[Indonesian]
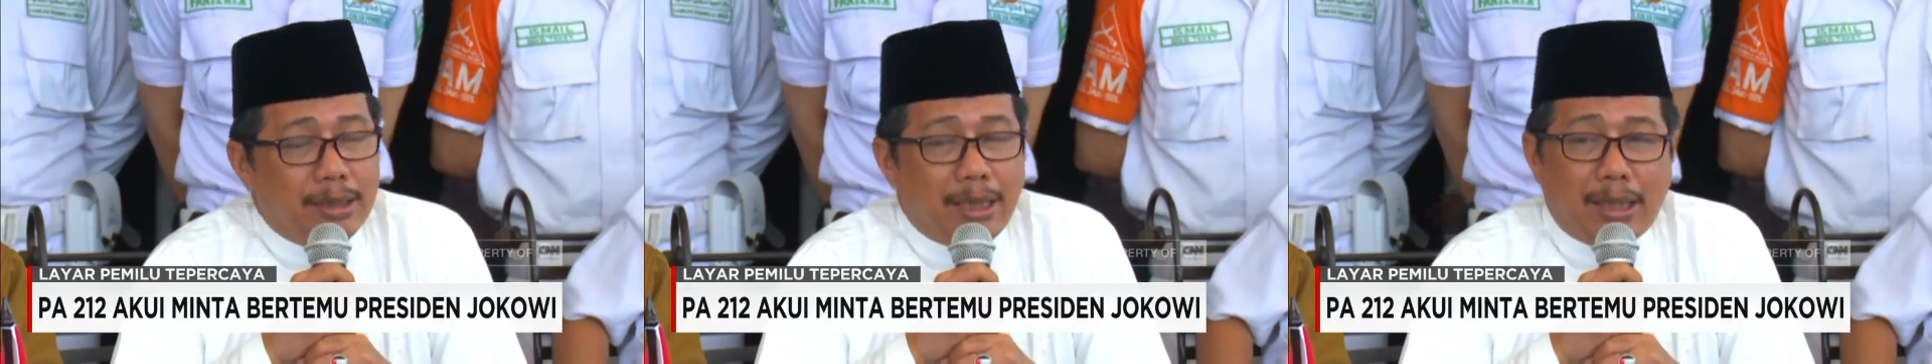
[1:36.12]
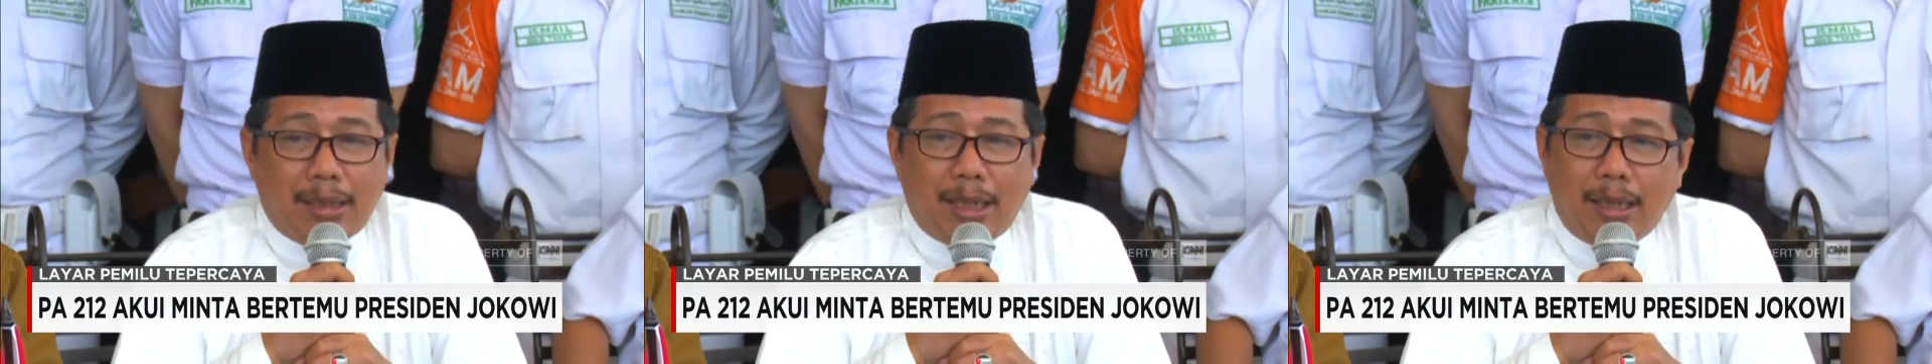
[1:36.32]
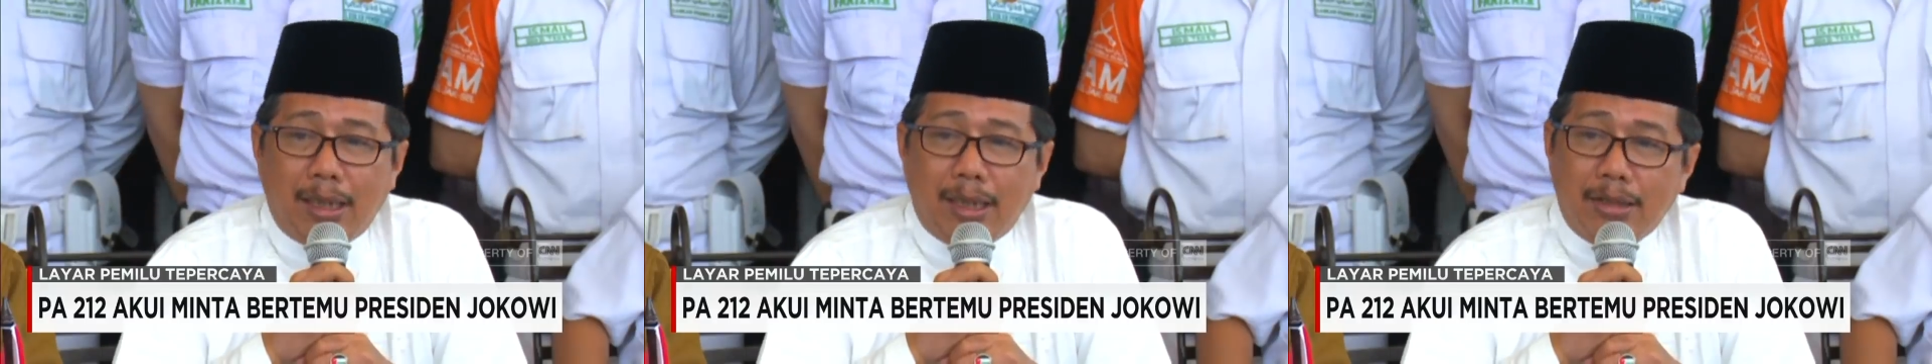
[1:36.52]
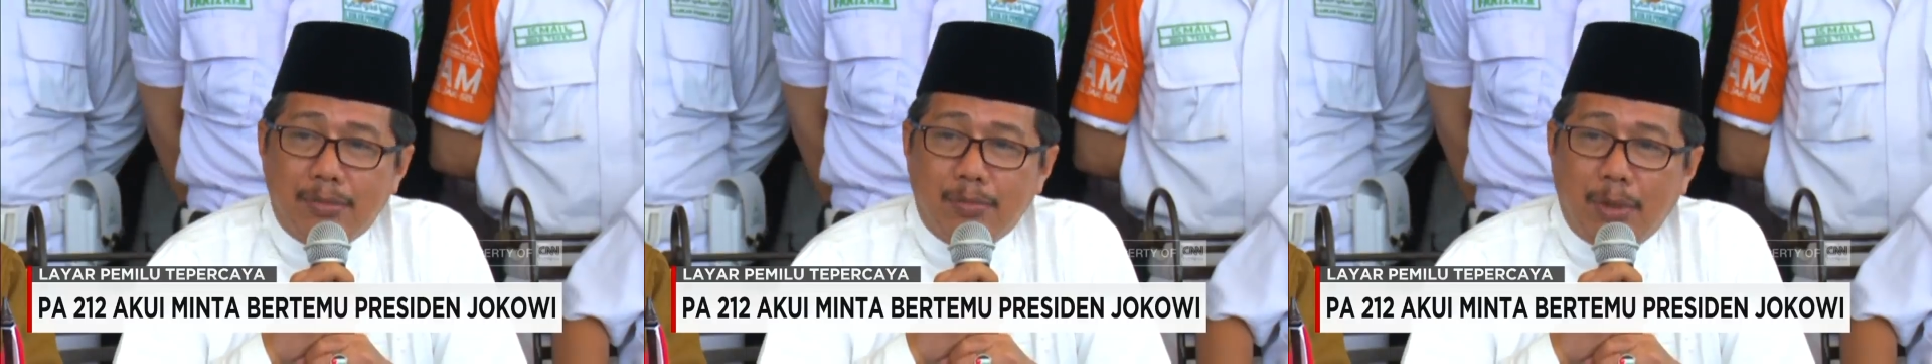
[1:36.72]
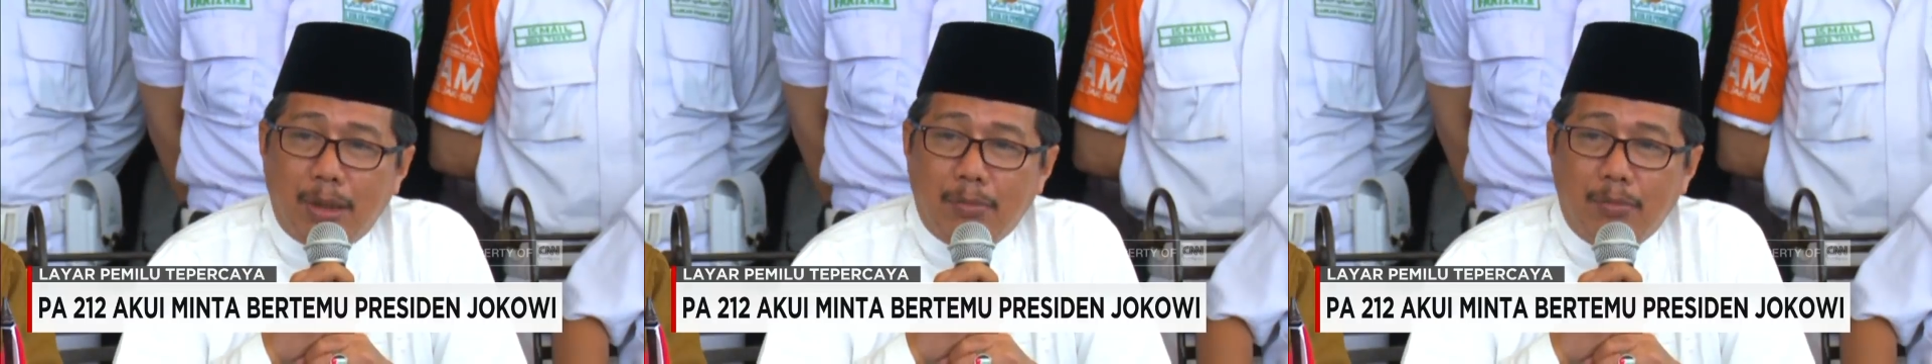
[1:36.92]
Kita tanggal
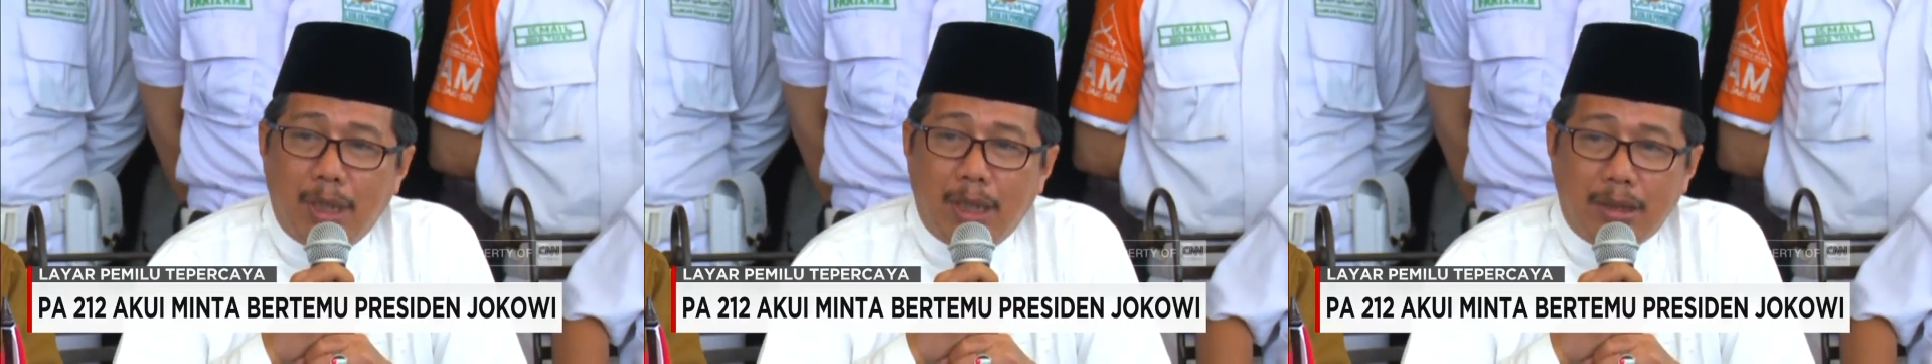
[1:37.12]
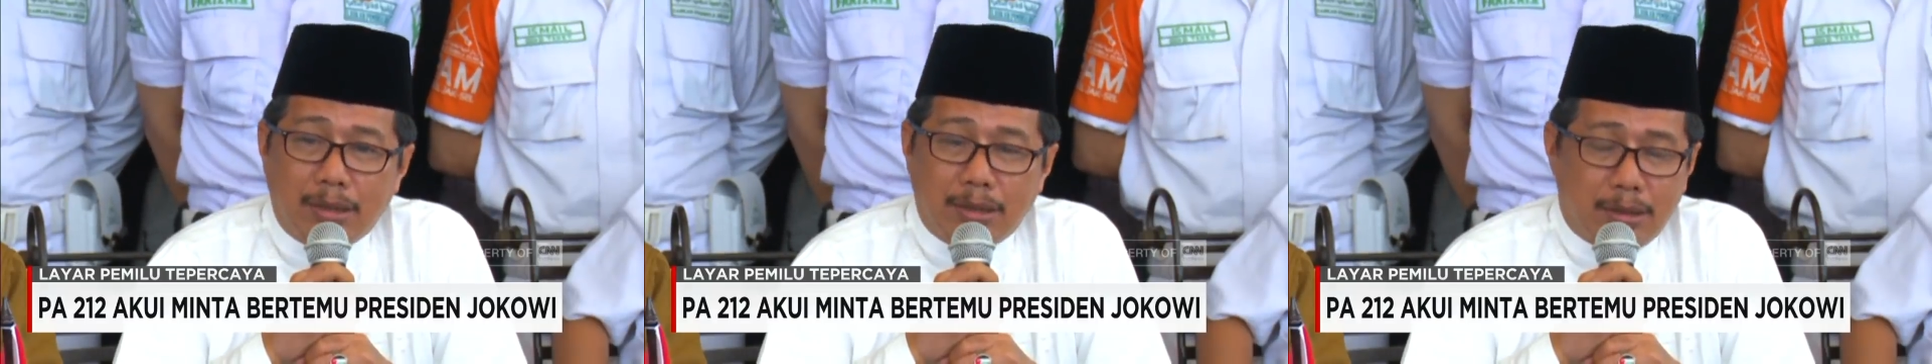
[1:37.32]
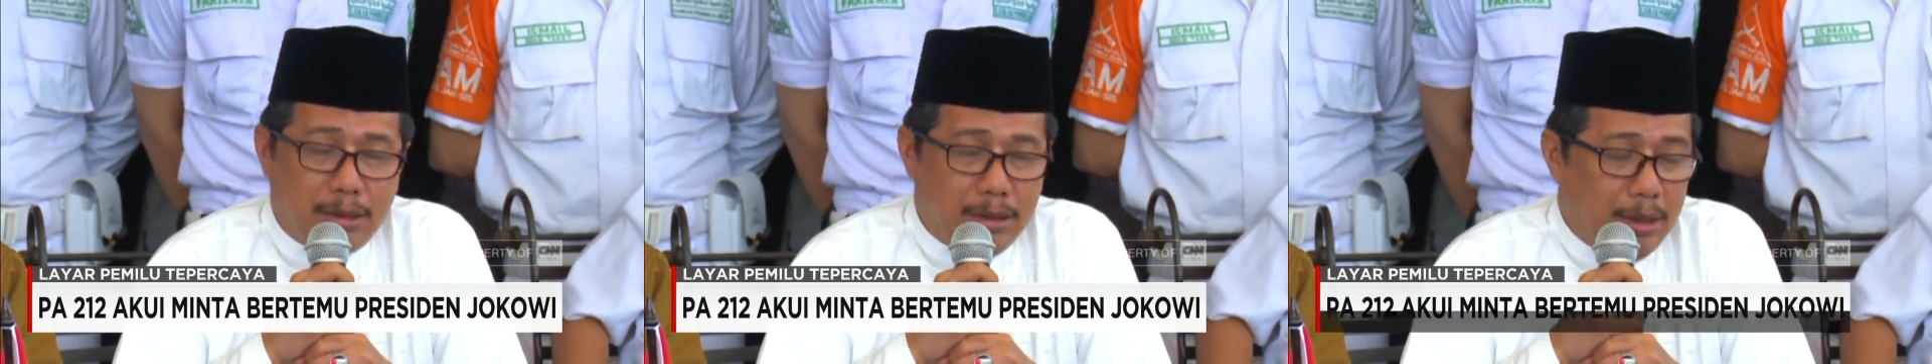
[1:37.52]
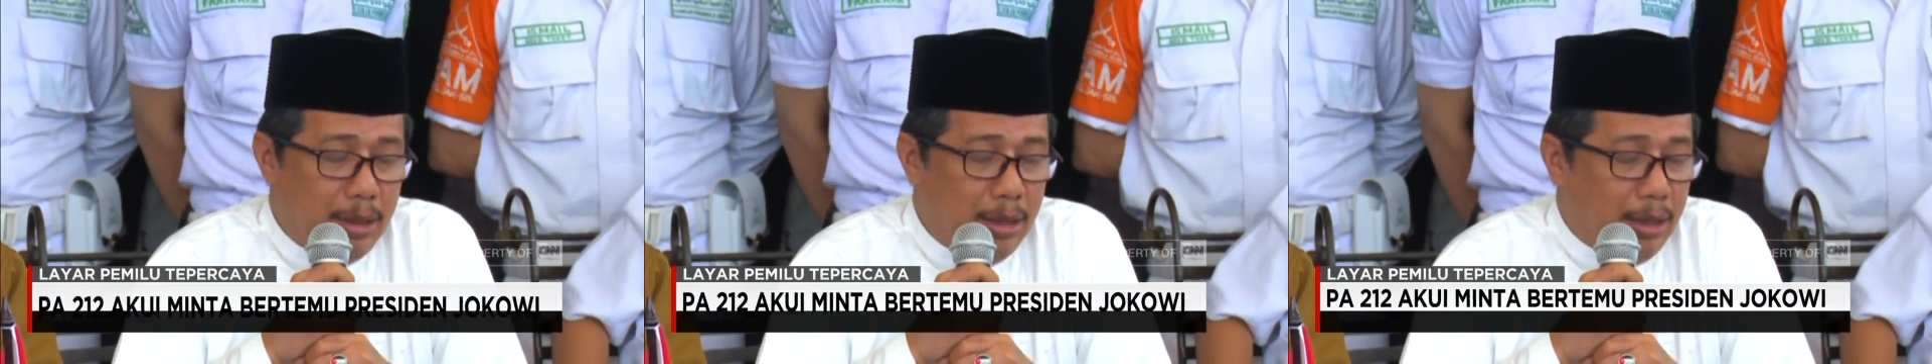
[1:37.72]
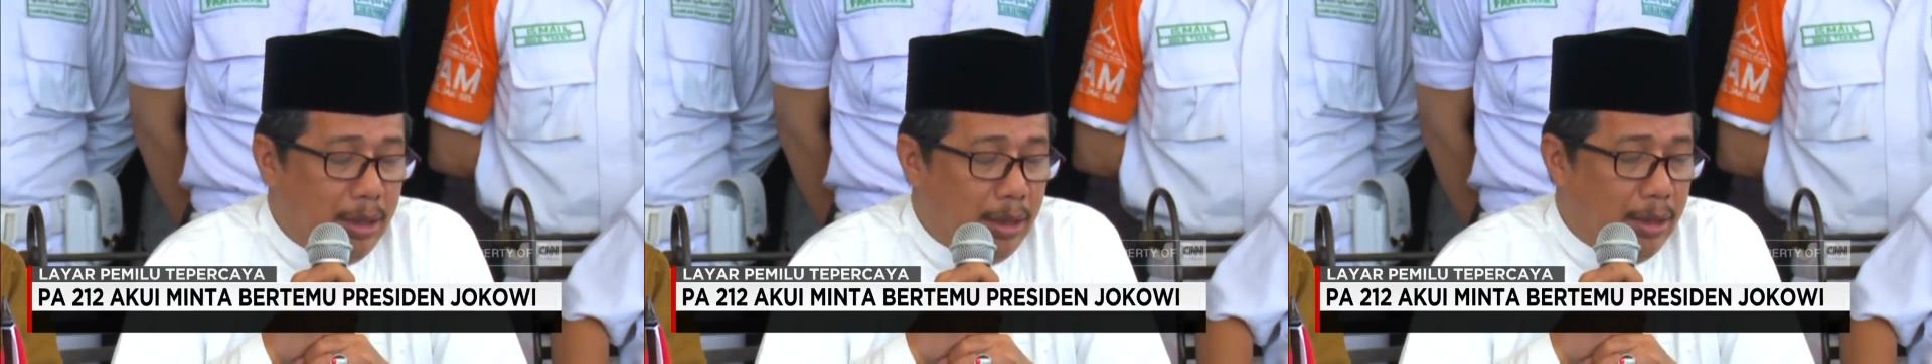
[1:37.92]
19
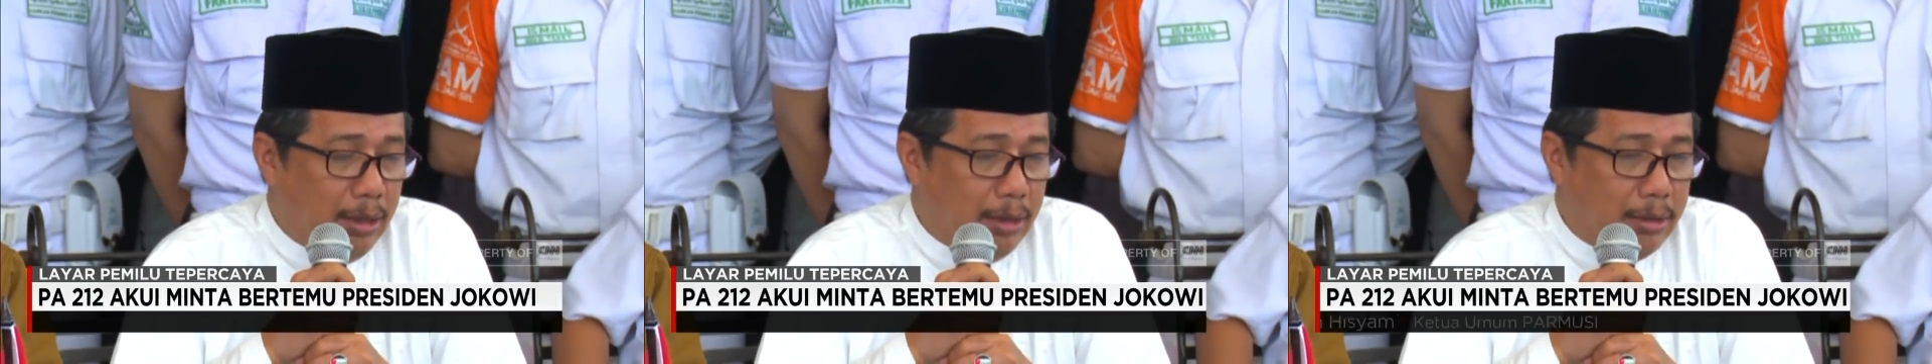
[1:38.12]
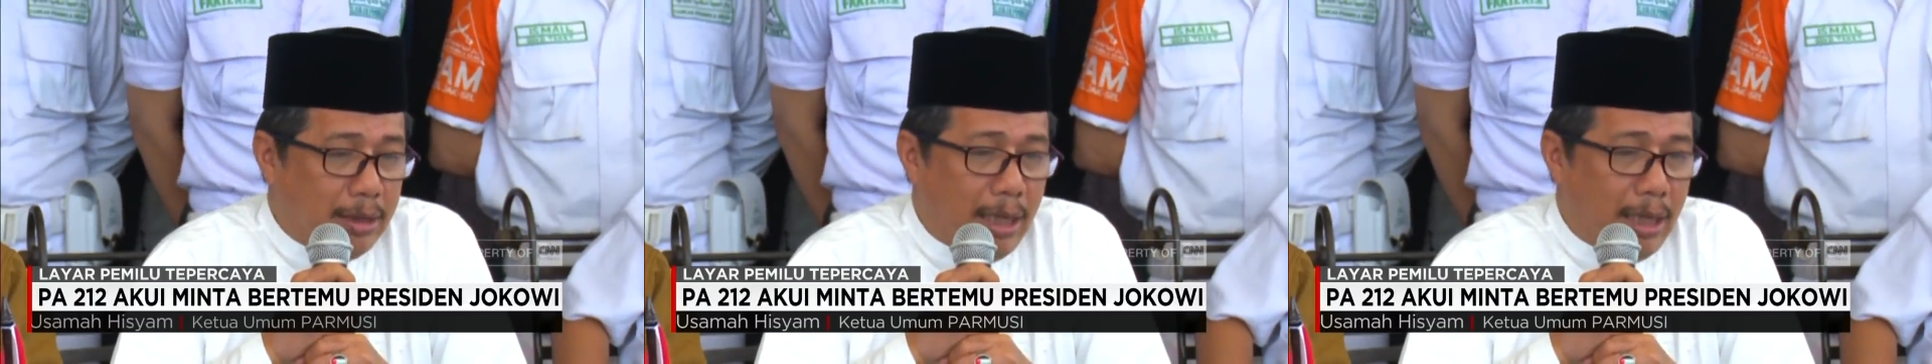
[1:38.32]
eh,